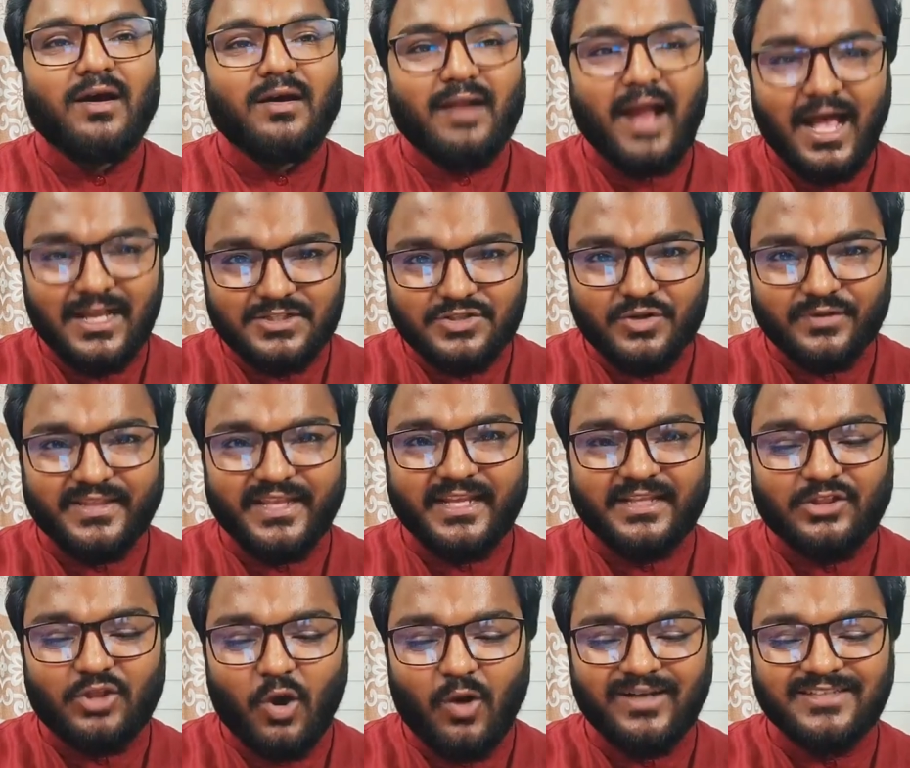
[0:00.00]
রাজনৈতিক
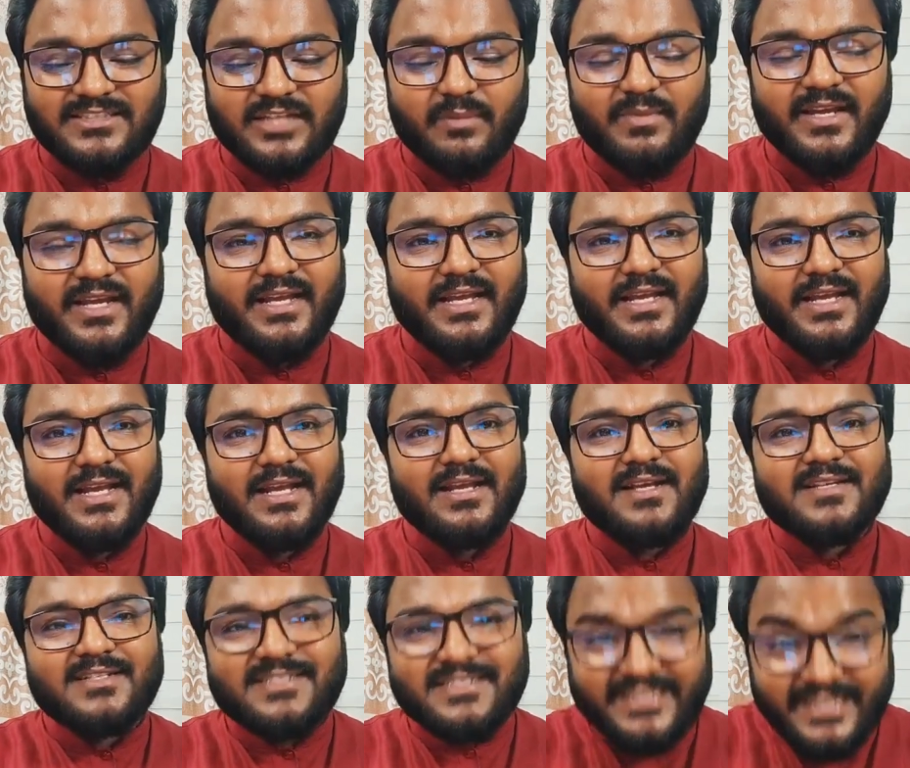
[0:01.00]
দল হিসাবে
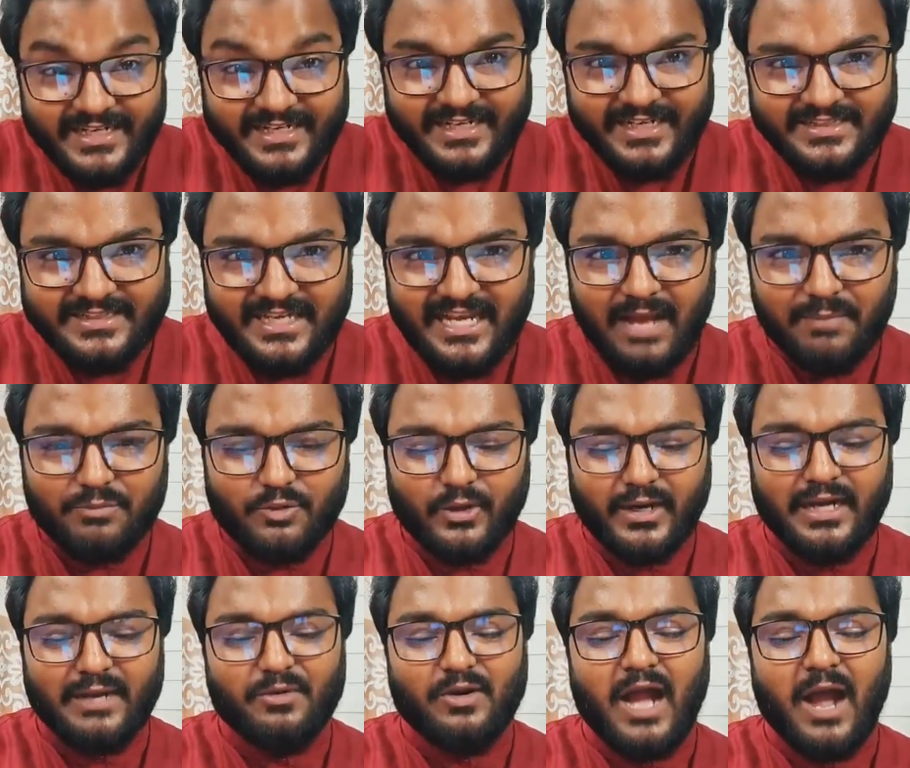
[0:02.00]
স্বীকৃতি লাভ করেন এবং